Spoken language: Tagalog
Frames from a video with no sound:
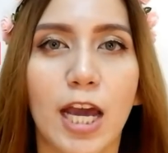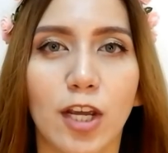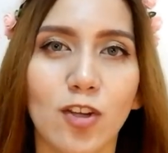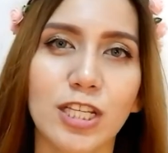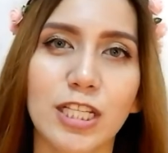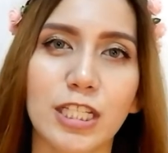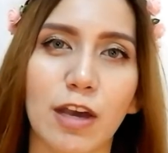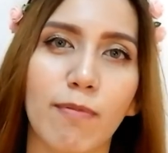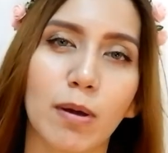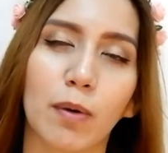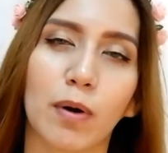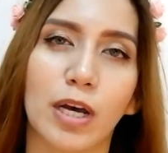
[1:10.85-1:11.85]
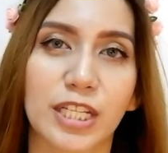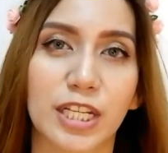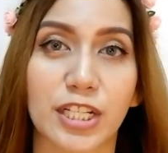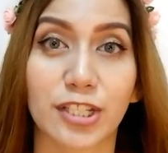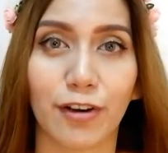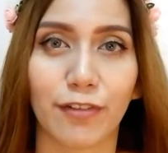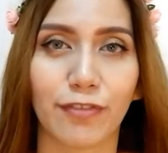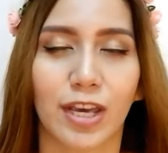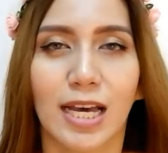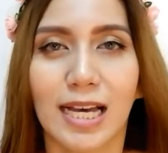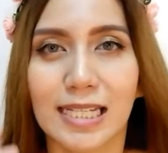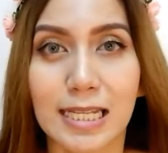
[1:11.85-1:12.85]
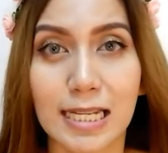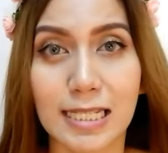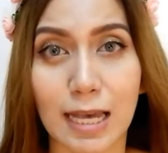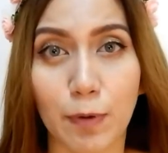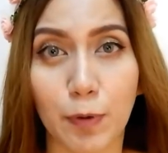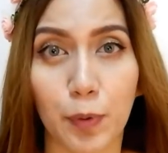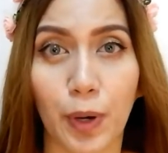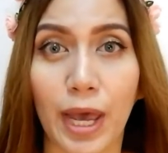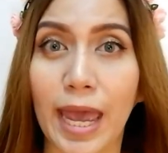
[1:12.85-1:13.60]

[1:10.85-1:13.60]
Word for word: Yun yung sinasabi ko. Sinasabi. Sinasabi ko.